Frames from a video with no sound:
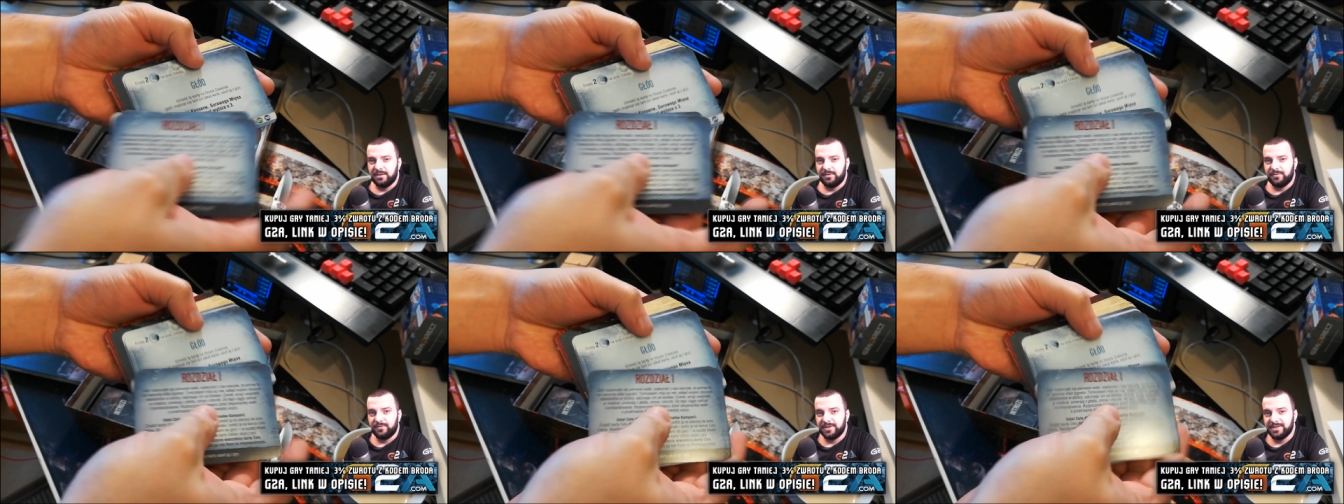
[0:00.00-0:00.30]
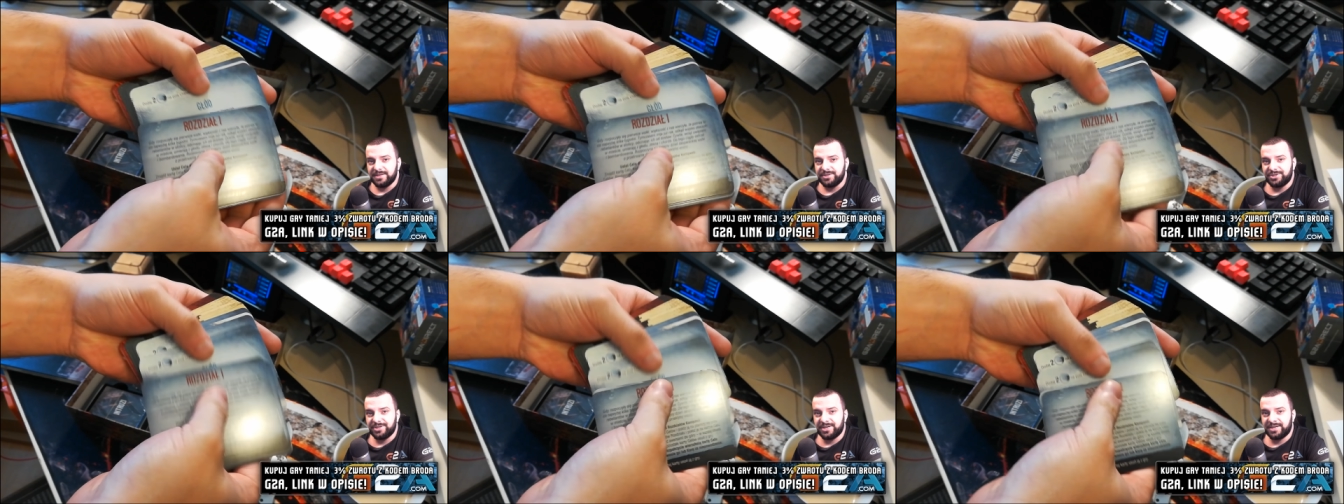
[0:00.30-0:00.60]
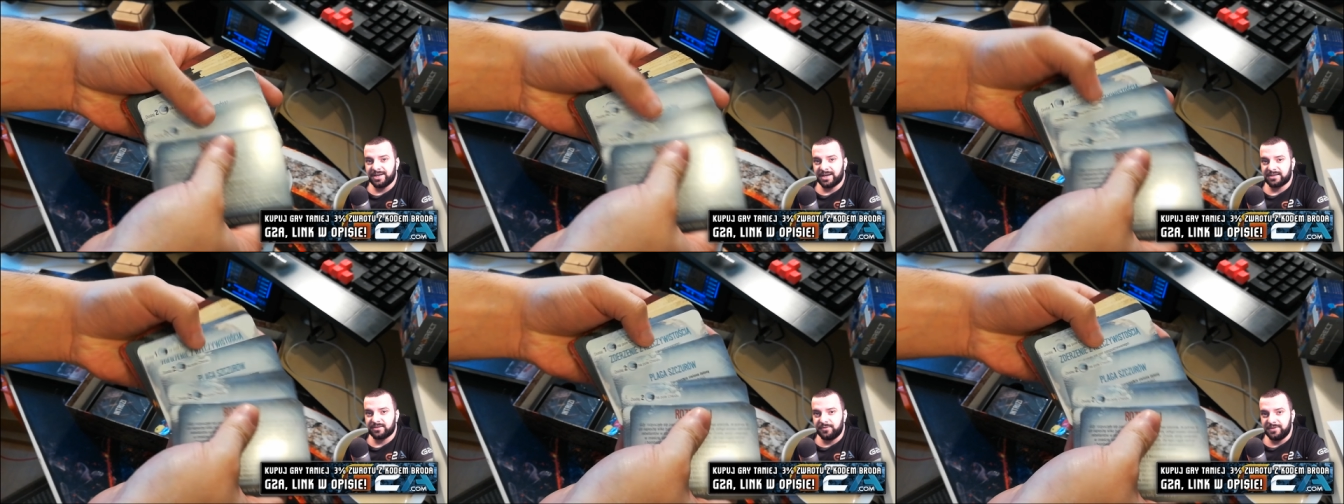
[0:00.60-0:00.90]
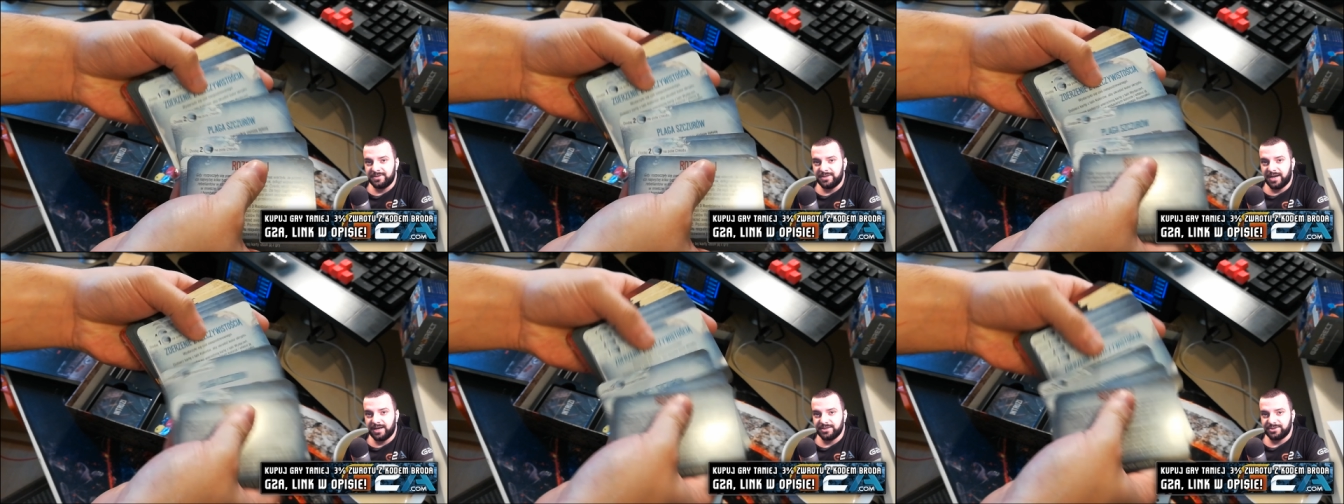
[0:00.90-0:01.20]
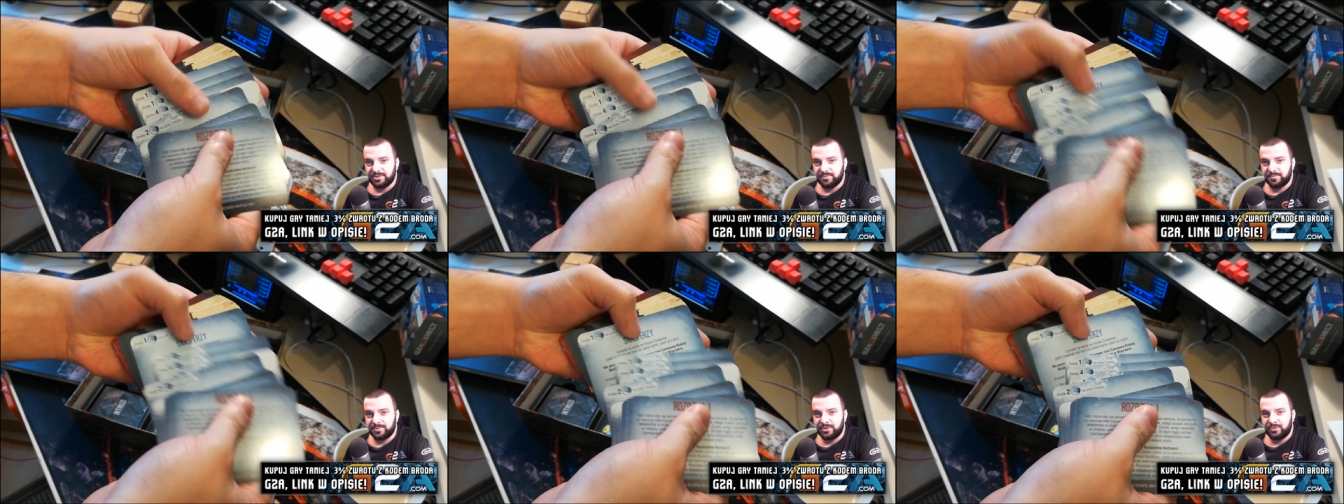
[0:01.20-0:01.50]
12 kart
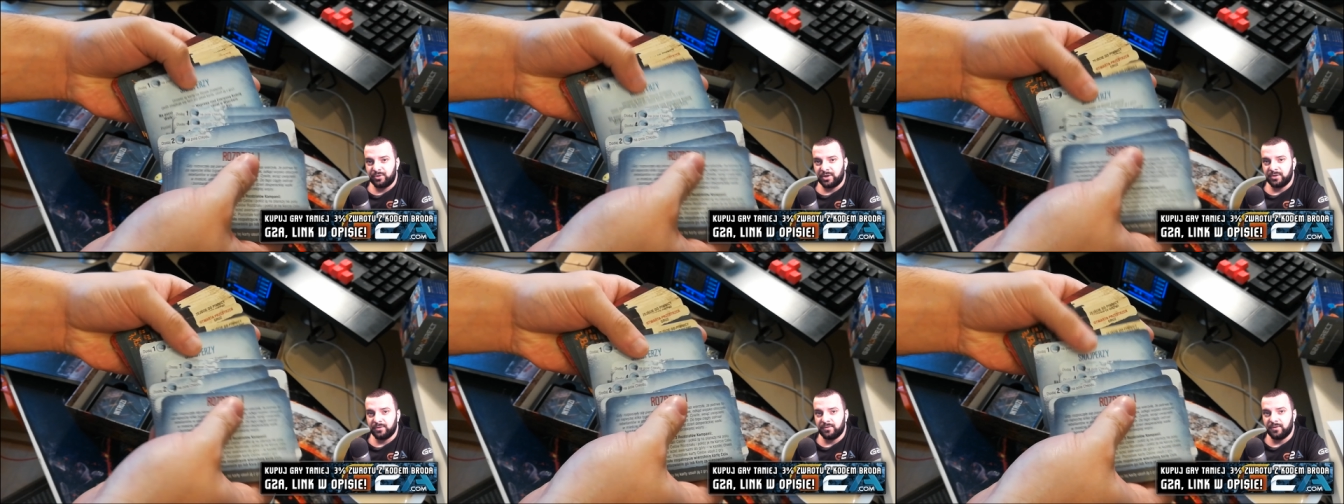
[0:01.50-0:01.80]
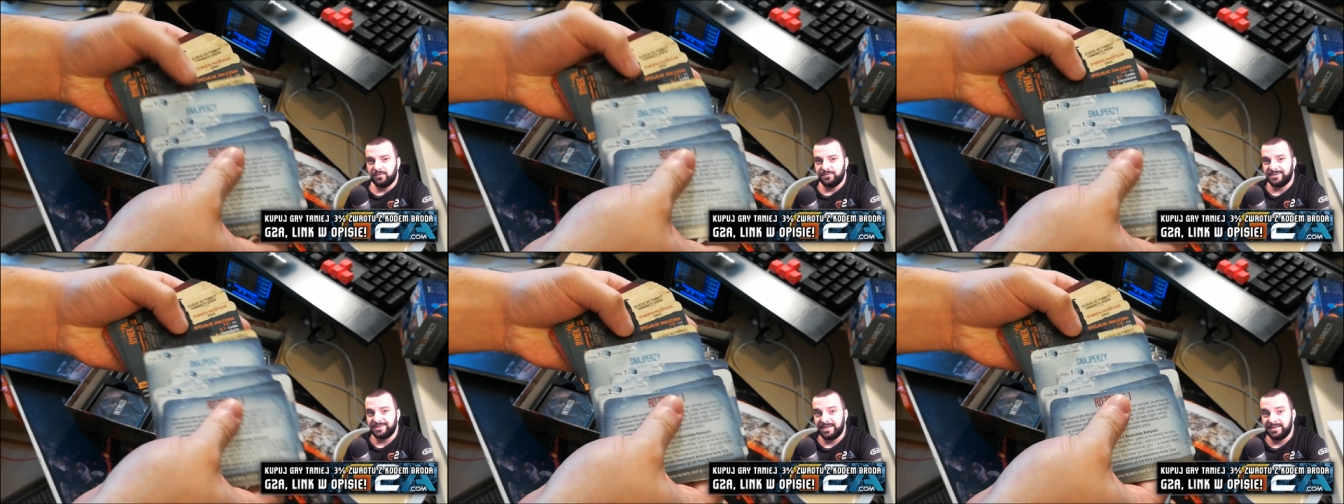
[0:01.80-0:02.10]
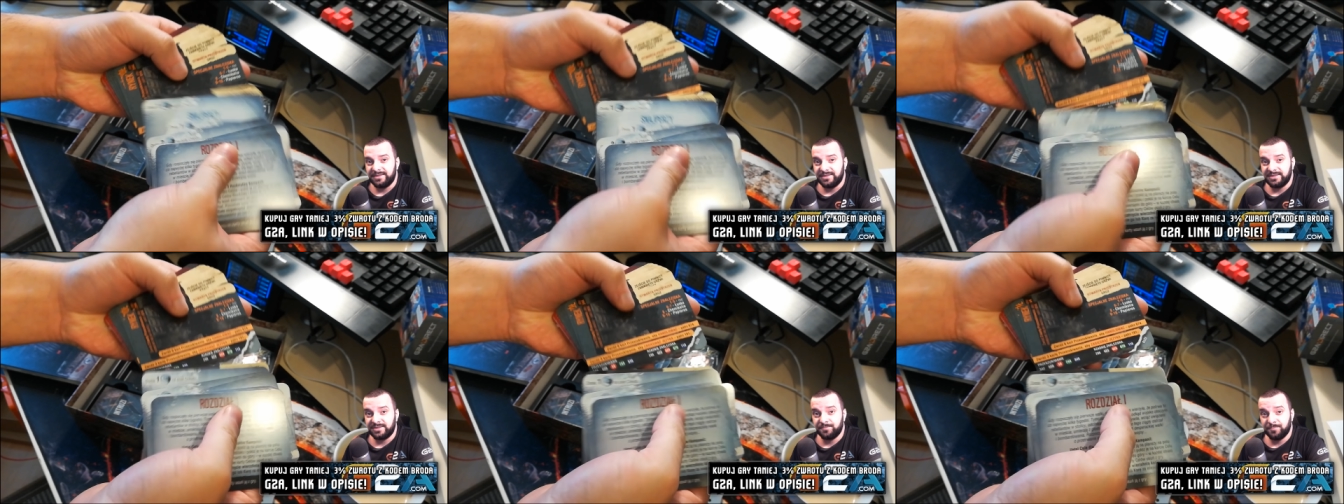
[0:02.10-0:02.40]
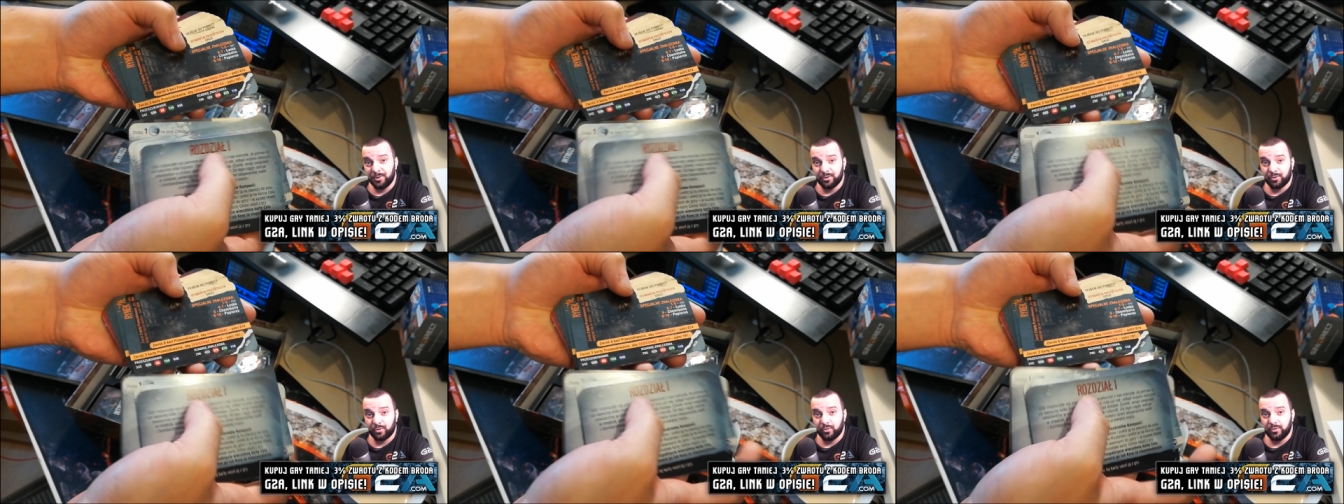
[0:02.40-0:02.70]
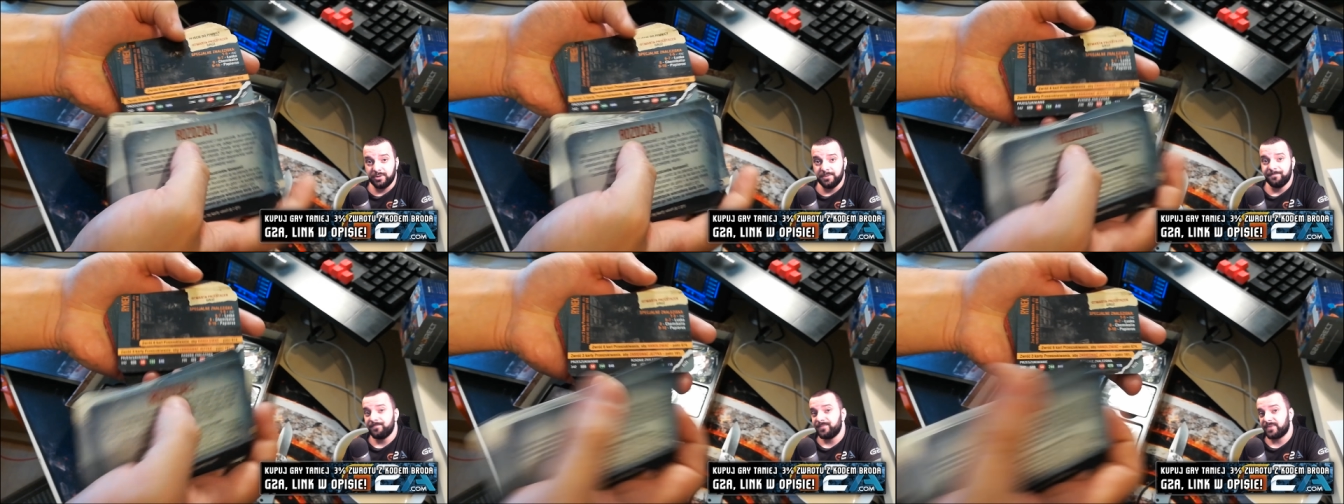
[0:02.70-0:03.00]
wydarzeń, przykładowo względem
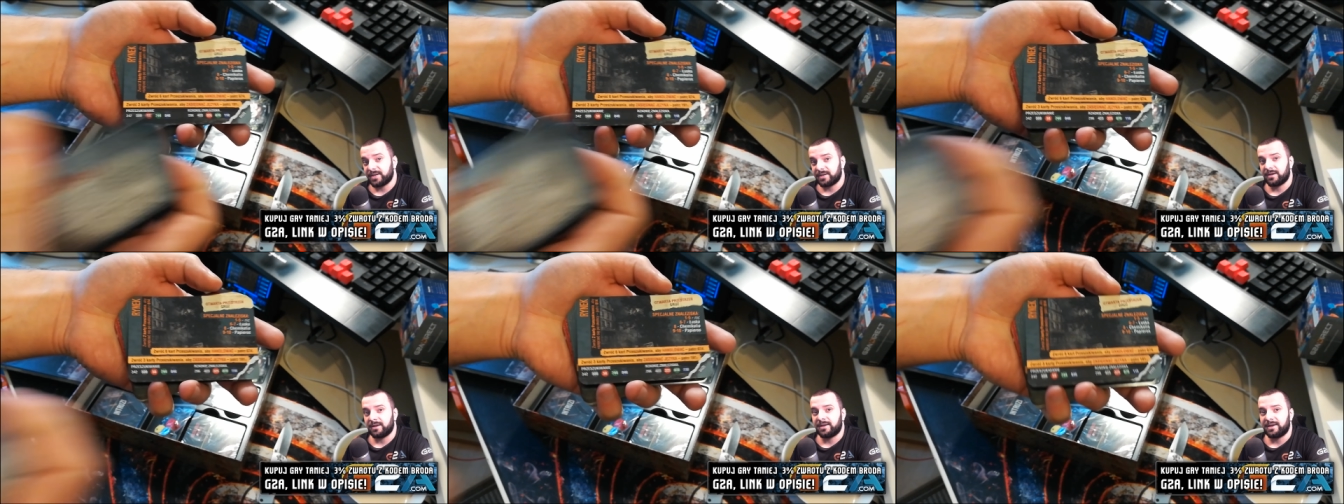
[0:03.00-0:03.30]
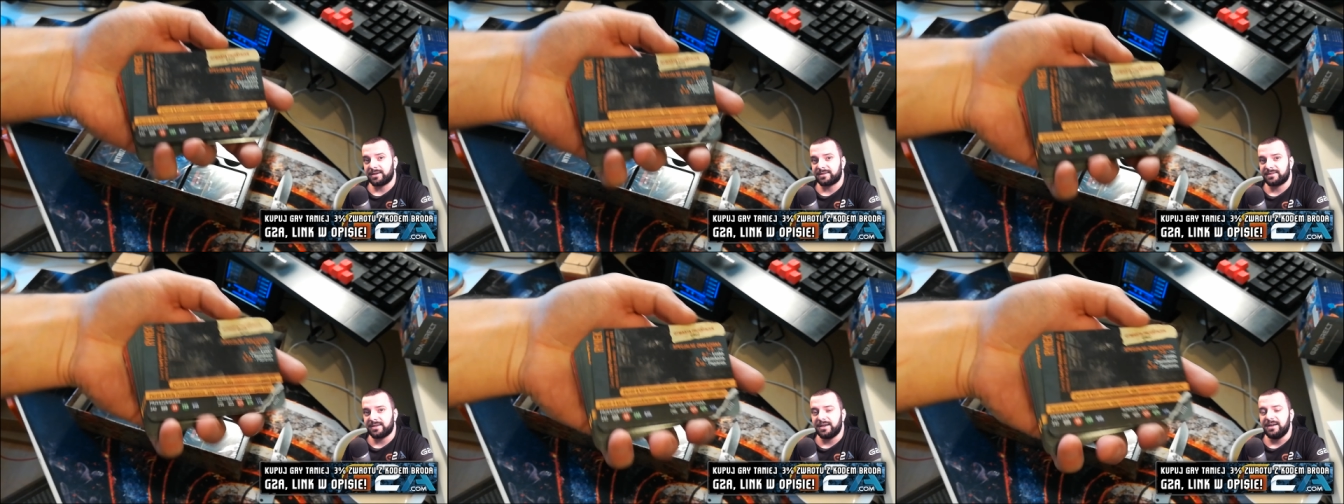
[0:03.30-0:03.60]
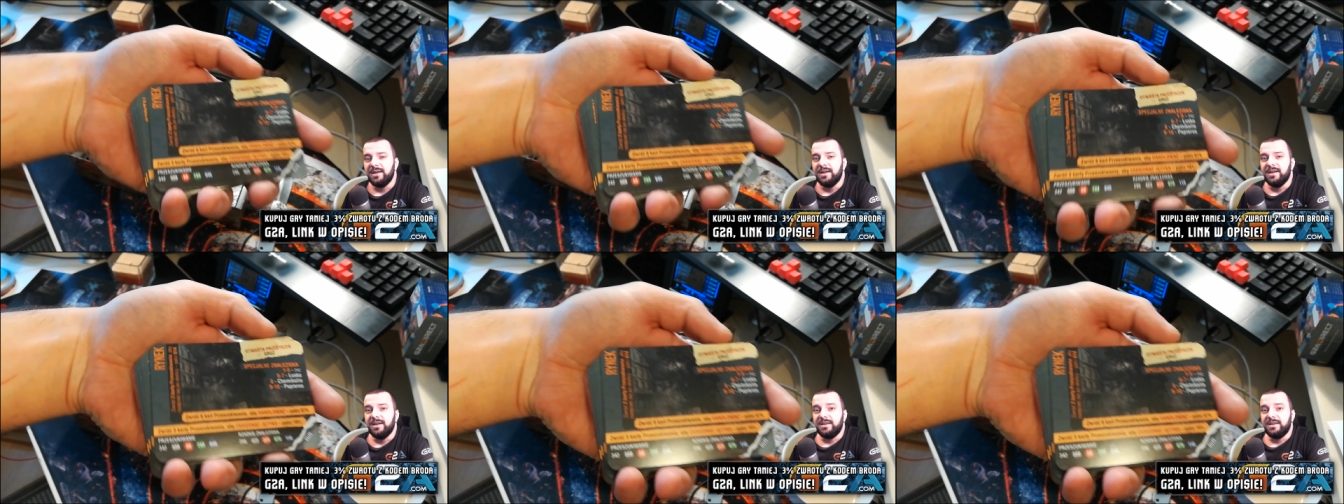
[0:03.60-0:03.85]
Spokój, taka karta,